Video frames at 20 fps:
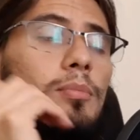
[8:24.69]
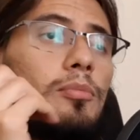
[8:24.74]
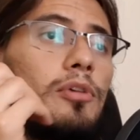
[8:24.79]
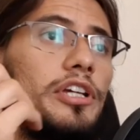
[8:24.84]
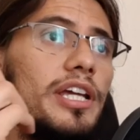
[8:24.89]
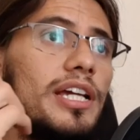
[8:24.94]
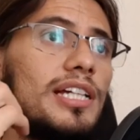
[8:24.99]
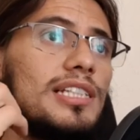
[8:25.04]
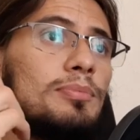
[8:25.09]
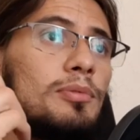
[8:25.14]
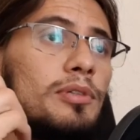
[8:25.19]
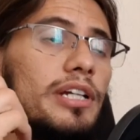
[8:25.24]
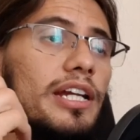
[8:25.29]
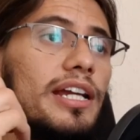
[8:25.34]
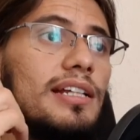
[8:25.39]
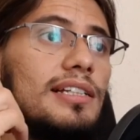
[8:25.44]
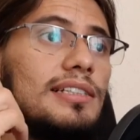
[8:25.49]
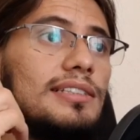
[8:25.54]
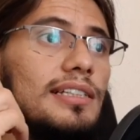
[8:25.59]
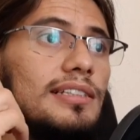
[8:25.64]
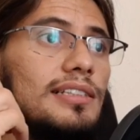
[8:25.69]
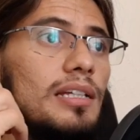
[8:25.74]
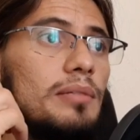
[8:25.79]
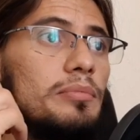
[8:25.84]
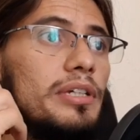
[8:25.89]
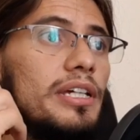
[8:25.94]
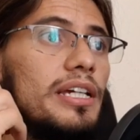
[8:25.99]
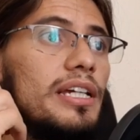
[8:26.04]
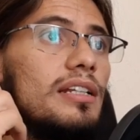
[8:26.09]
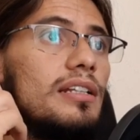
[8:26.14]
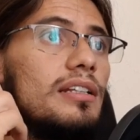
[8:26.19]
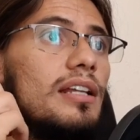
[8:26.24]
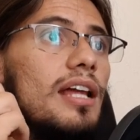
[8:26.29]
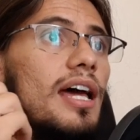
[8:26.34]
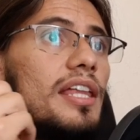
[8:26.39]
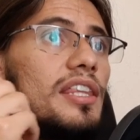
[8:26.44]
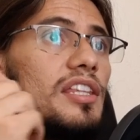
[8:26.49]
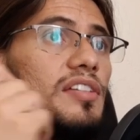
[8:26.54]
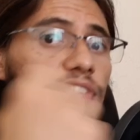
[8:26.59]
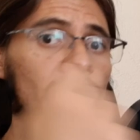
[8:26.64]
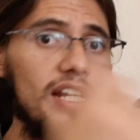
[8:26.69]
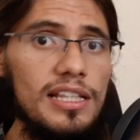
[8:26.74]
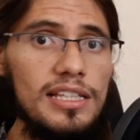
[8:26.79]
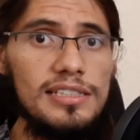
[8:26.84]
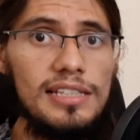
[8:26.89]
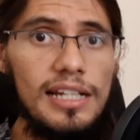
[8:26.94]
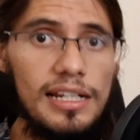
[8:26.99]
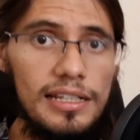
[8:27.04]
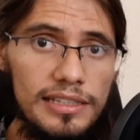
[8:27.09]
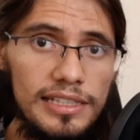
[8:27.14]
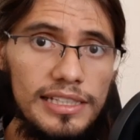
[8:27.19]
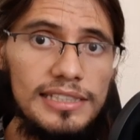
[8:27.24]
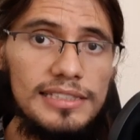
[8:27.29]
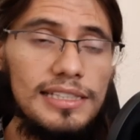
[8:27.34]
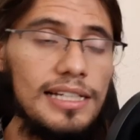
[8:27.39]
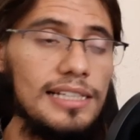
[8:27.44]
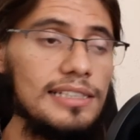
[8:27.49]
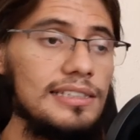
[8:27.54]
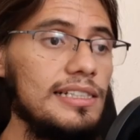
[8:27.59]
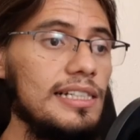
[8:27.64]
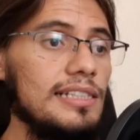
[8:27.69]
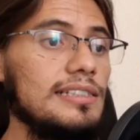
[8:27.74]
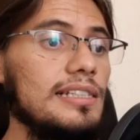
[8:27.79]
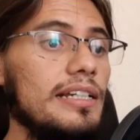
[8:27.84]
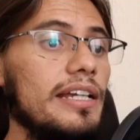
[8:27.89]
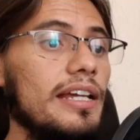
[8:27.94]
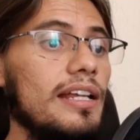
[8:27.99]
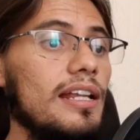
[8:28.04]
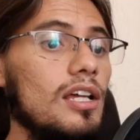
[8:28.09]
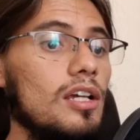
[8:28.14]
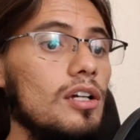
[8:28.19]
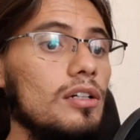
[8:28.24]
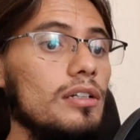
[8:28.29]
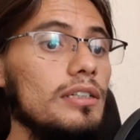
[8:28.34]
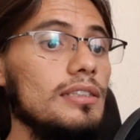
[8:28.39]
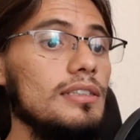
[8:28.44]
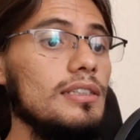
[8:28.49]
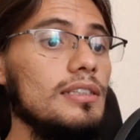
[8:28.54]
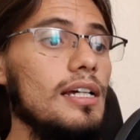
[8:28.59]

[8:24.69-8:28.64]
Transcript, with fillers: Voy a exponer este, también a diferentes artistas, si es que quieren